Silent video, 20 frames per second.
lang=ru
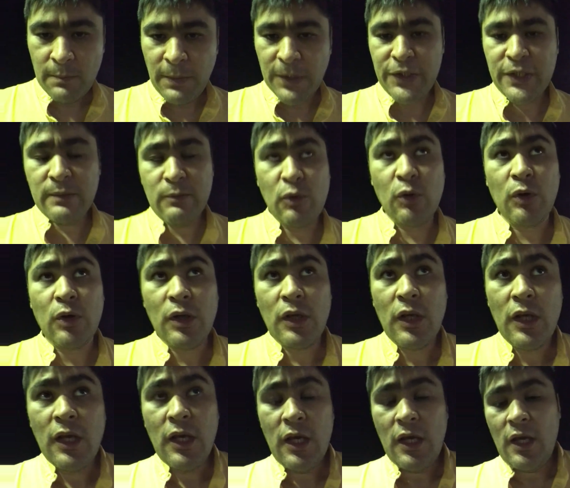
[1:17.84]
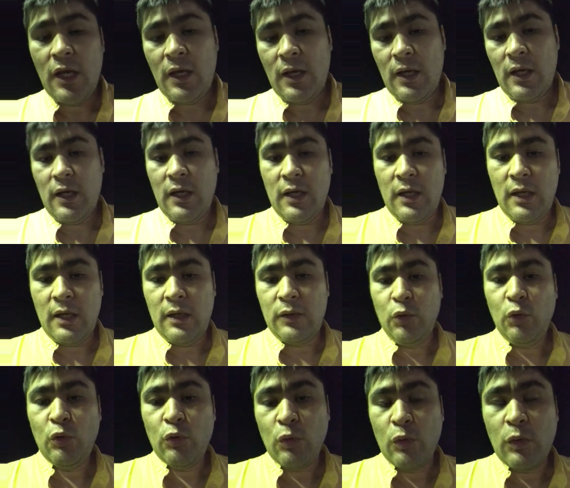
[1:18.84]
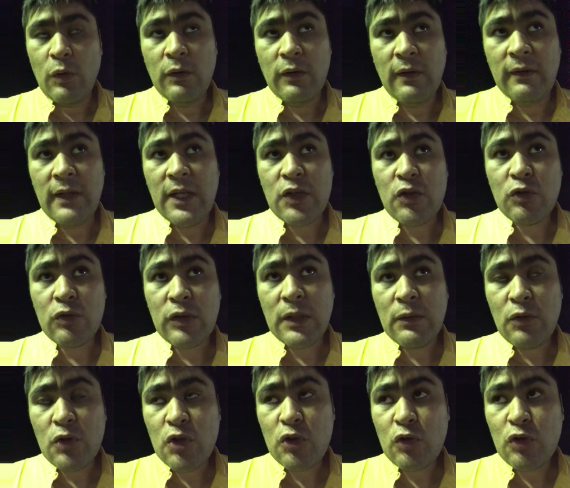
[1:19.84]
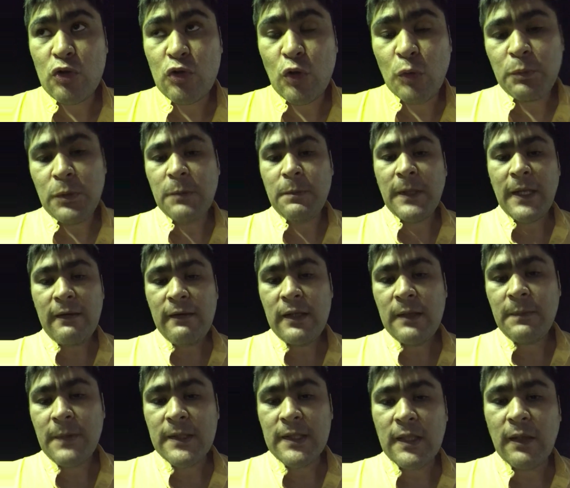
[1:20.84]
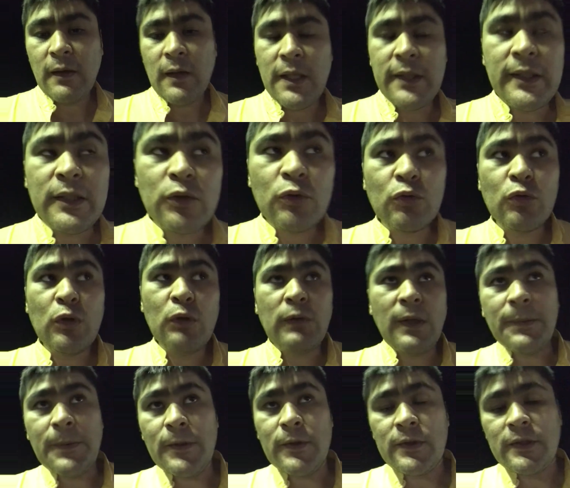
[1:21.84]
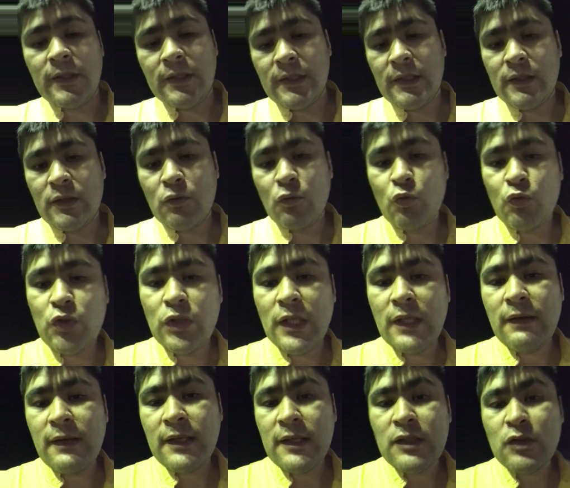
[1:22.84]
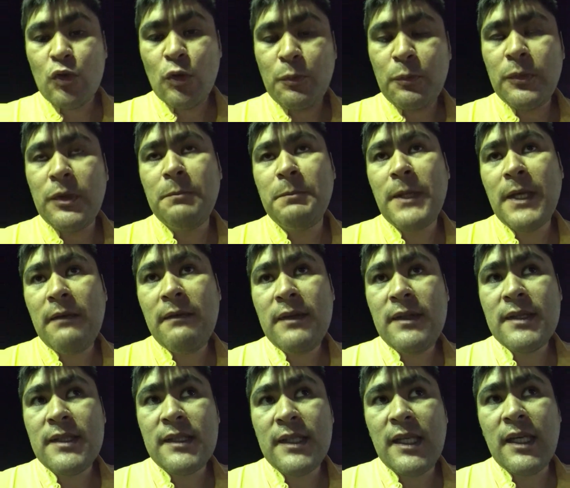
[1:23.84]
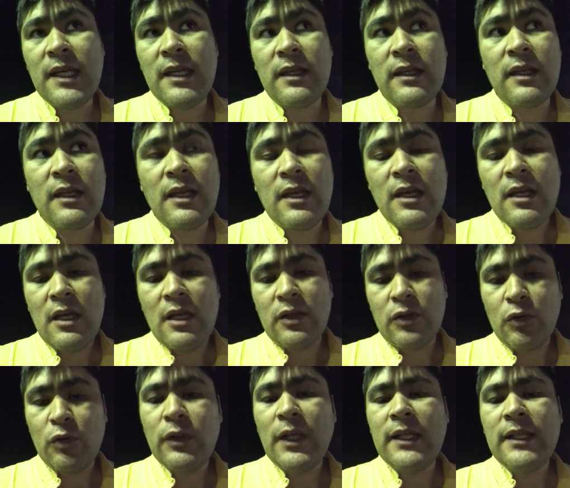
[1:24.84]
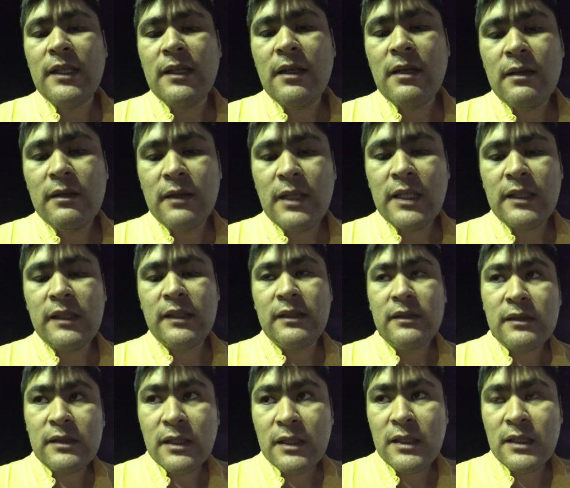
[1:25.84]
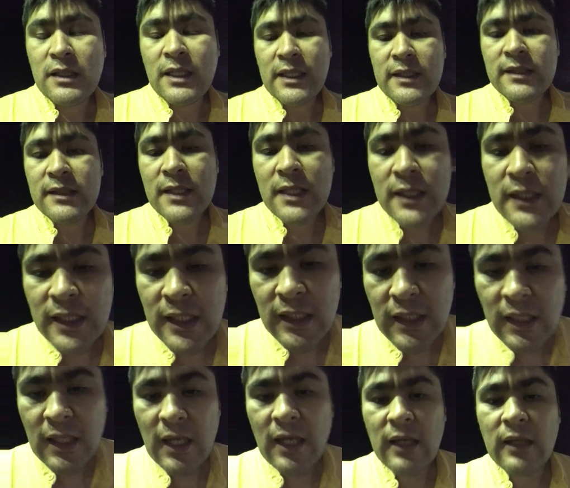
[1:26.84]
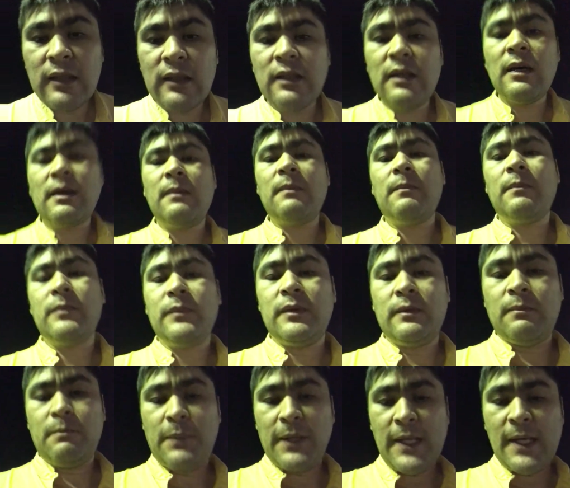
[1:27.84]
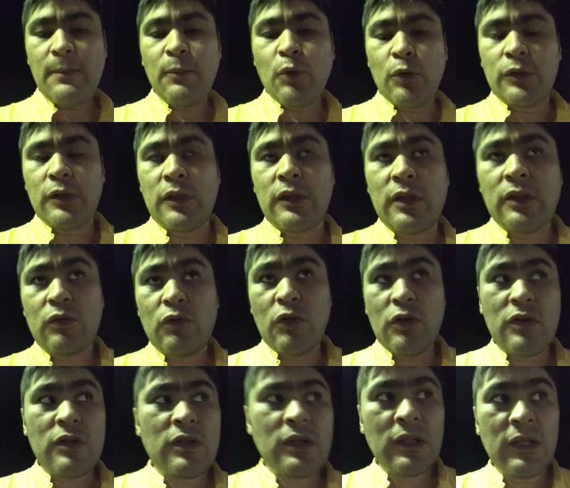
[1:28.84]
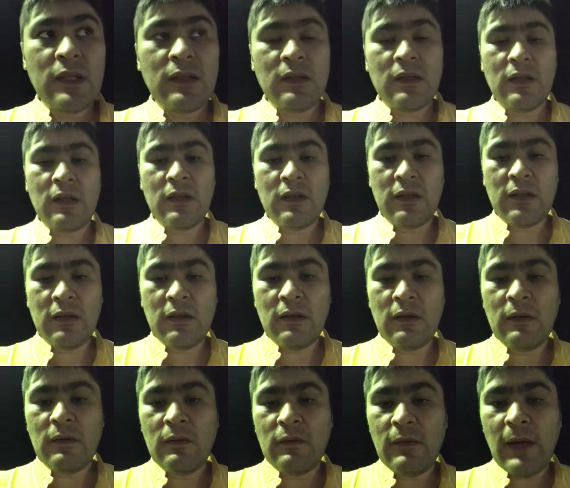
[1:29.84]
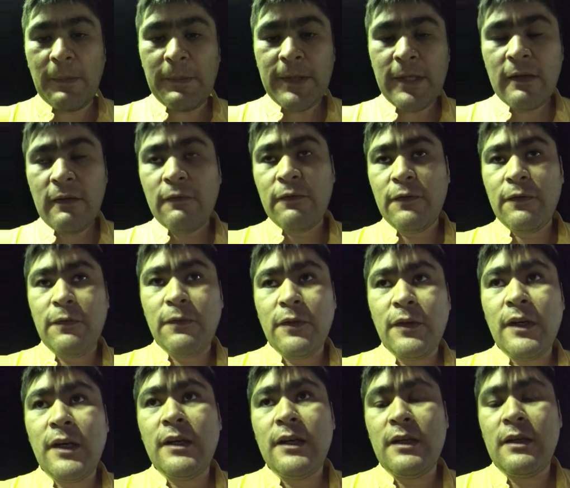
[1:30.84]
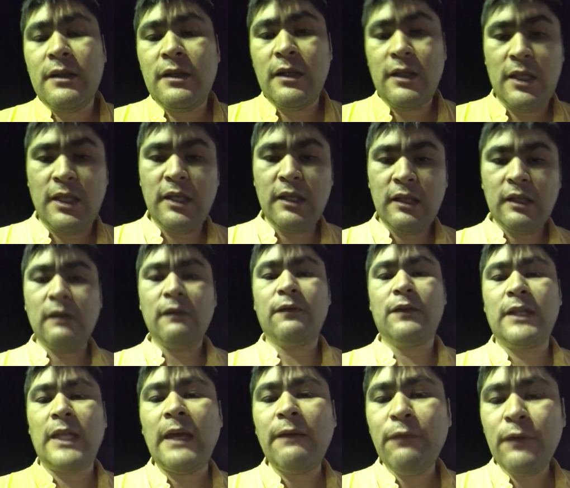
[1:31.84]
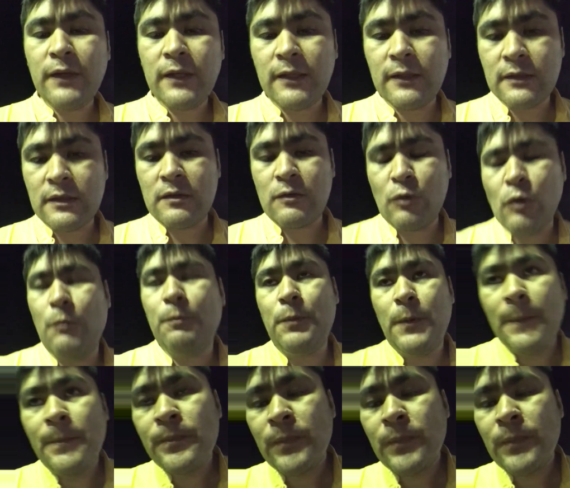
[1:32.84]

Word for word: Почему? А, ну, насчет того, что стоп неправильно поставлен, это другой вопрос. Если у человека стоп неправильно стоит, то надо над, э, над стратегией э, поработать. То есть э, э вообще в э, рынке, в графике стоп